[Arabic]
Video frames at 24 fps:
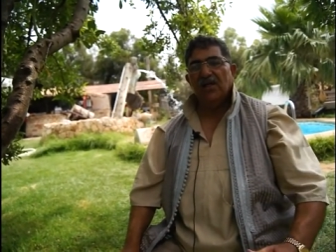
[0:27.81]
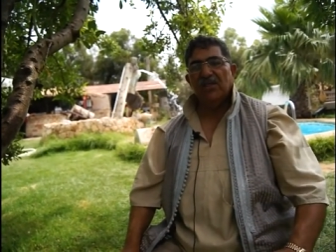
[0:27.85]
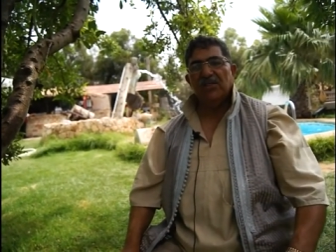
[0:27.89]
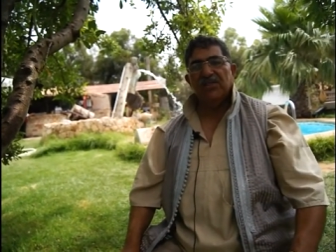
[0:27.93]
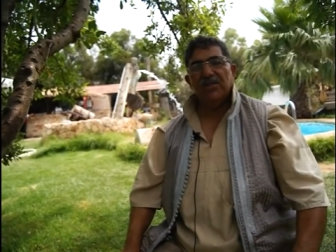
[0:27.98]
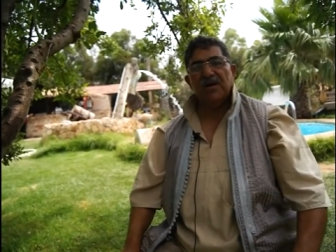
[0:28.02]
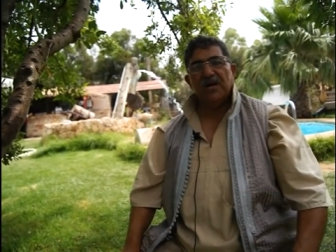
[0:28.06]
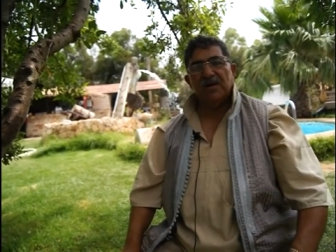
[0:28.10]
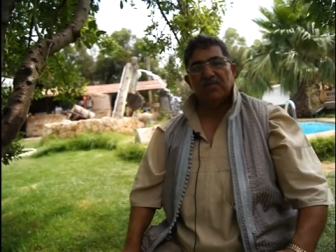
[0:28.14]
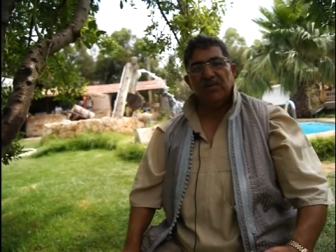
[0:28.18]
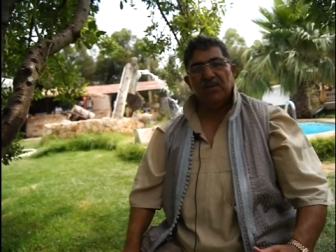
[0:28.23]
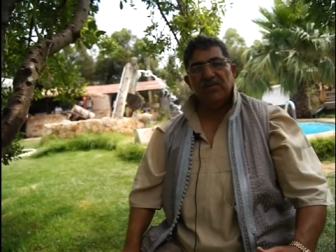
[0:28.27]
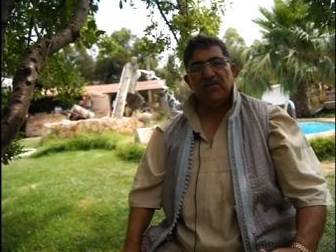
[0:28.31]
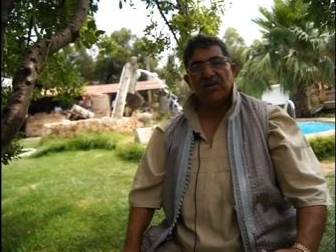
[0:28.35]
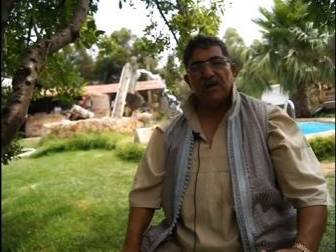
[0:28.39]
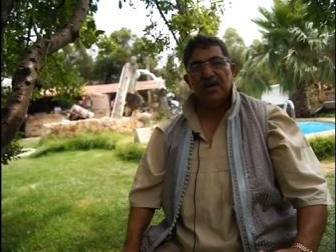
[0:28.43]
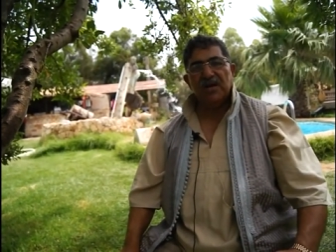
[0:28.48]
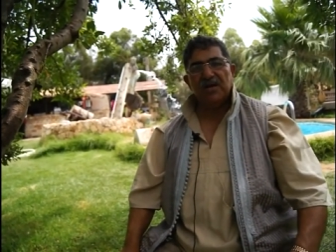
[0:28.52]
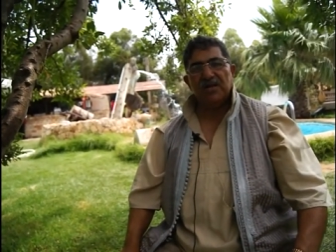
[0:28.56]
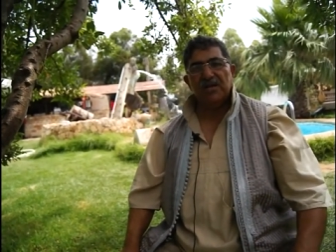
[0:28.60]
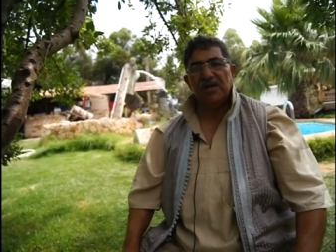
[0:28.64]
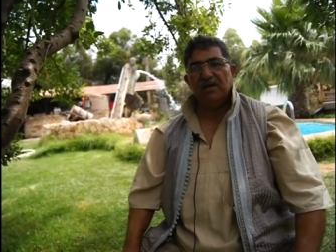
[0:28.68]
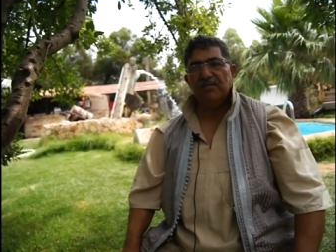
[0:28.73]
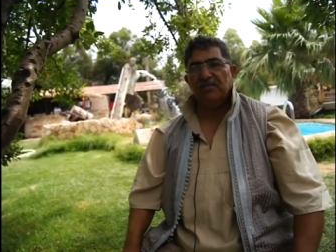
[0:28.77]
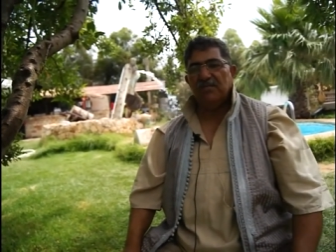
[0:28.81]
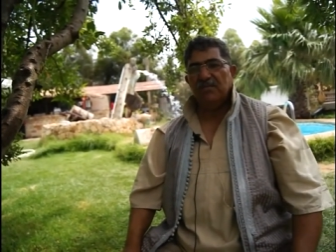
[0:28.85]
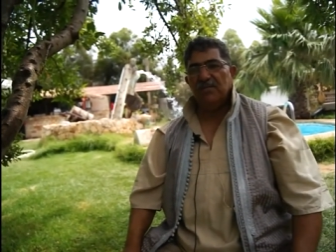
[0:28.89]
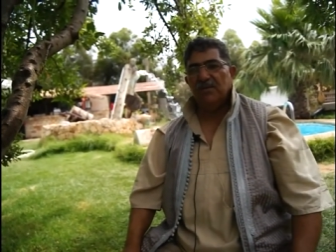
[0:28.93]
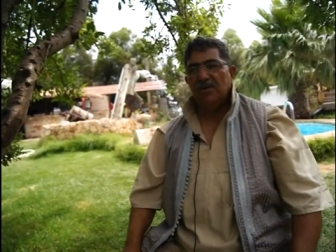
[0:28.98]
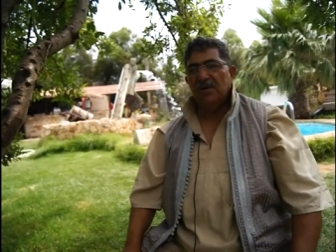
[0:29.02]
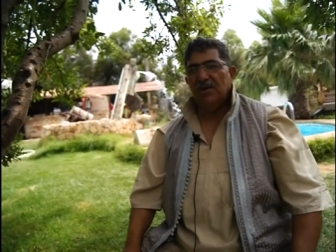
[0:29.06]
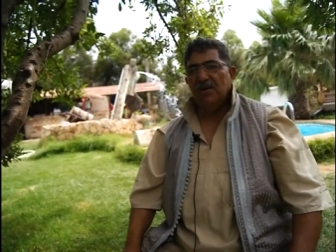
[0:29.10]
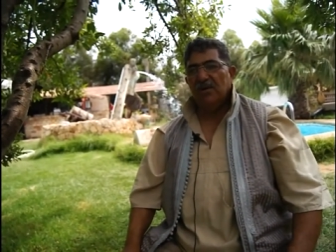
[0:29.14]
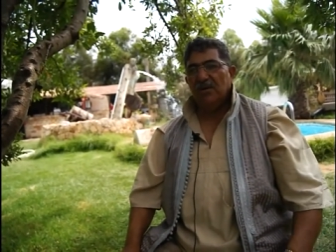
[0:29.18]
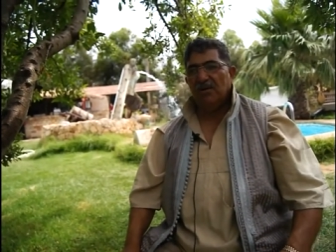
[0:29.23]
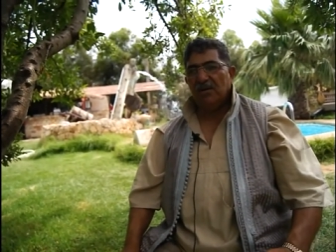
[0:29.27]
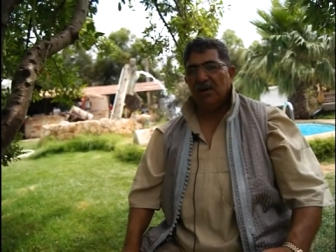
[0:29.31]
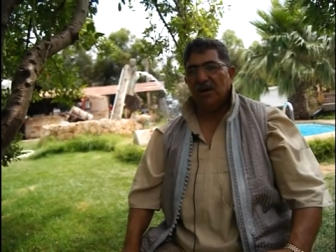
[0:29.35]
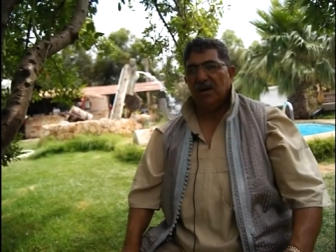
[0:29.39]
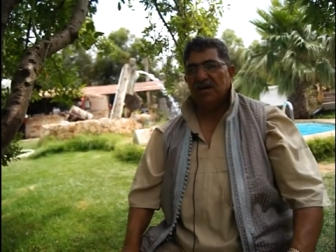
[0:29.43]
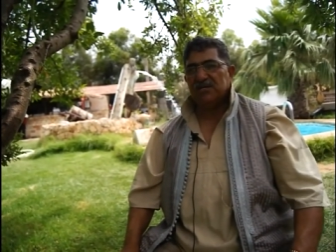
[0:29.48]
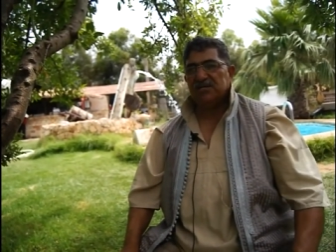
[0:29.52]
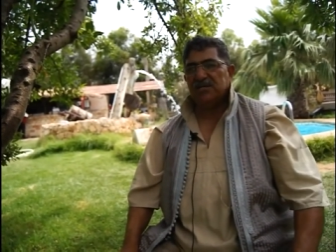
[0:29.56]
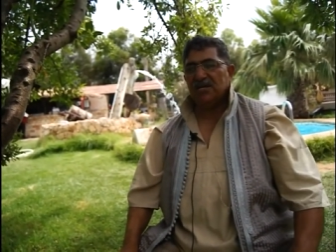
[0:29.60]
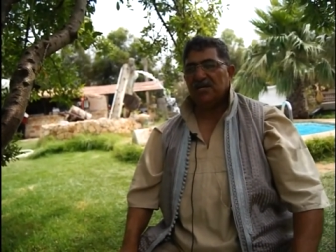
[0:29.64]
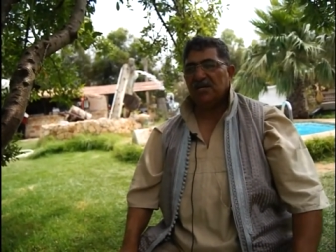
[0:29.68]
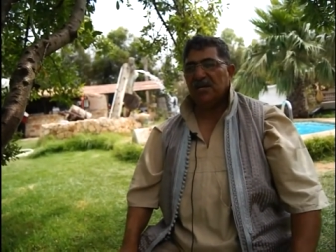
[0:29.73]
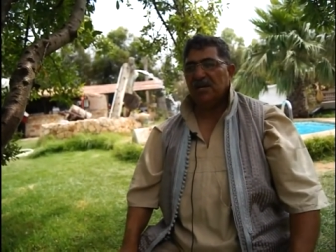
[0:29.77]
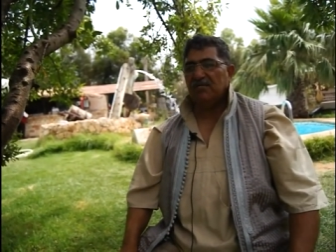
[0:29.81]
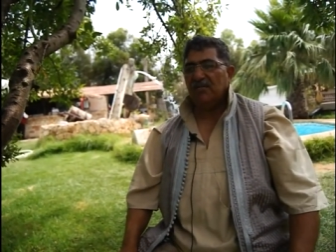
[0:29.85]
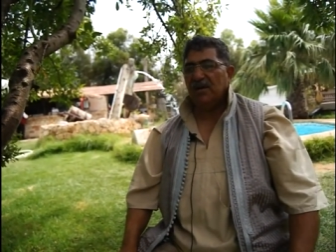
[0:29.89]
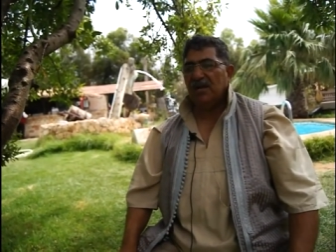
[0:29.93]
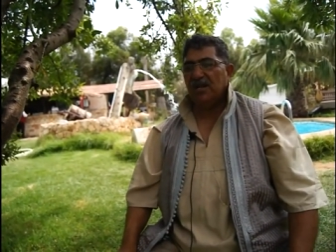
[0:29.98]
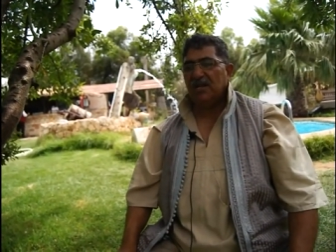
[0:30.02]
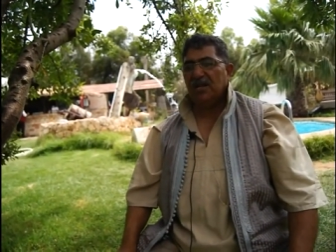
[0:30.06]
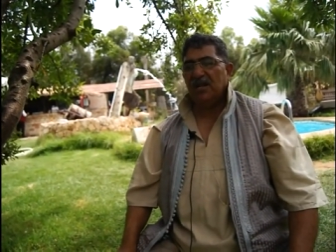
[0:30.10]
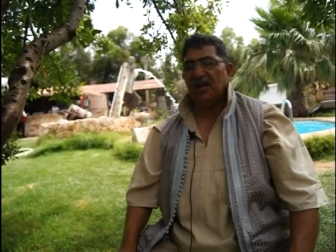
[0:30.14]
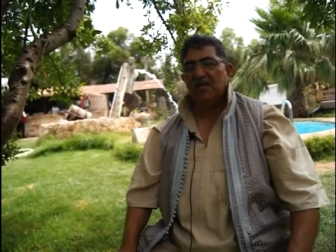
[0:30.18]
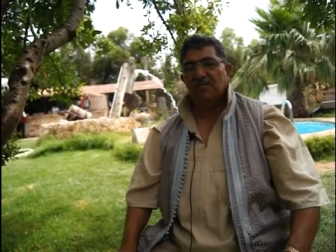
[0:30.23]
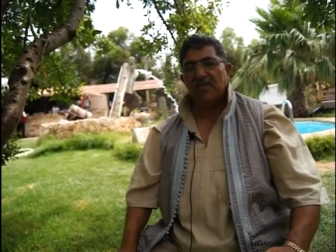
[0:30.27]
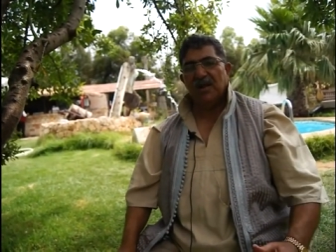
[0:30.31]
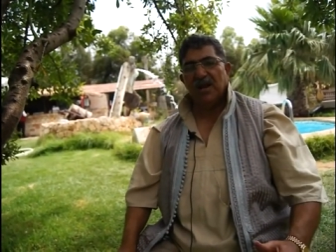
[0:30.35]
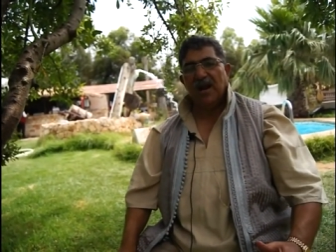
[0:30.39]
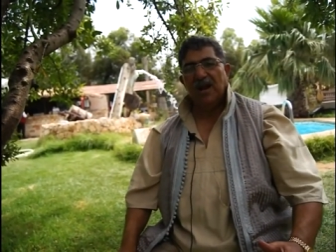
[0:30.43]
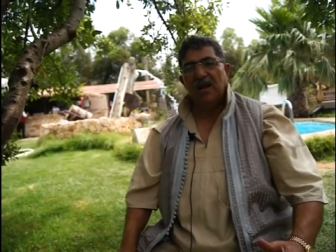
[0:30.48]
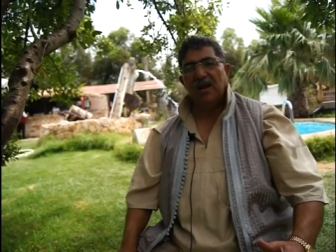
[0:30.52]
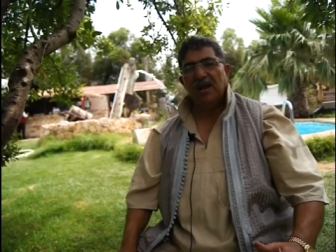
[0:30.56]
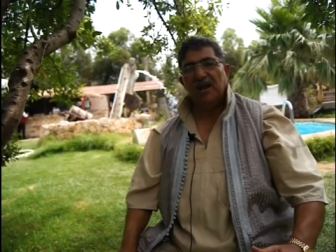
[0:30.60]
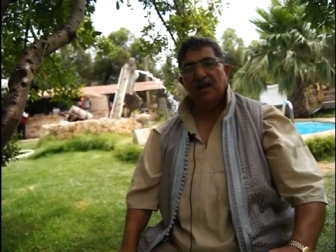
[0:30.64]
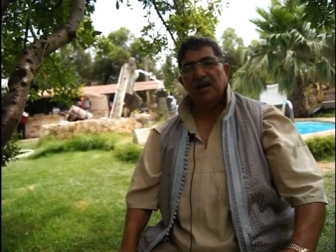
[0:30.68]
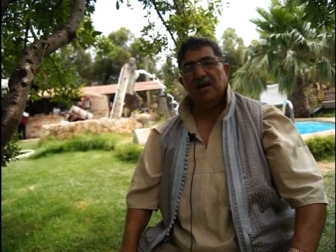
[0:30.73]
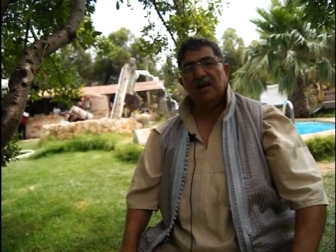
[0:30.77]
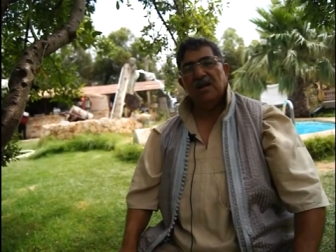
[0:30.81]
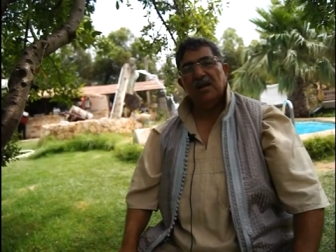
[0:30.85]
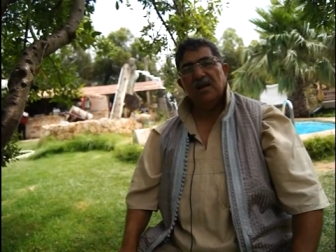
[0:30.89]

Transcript: ضاربة في القدم خاصة معناتها المرحلة